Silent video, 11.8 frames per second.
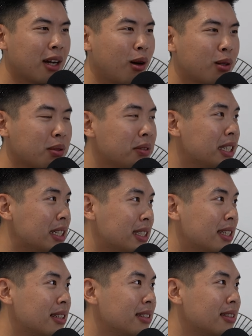高中顶
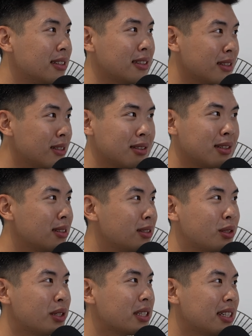尖的的
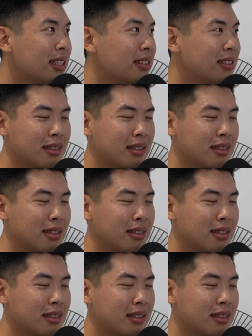学生，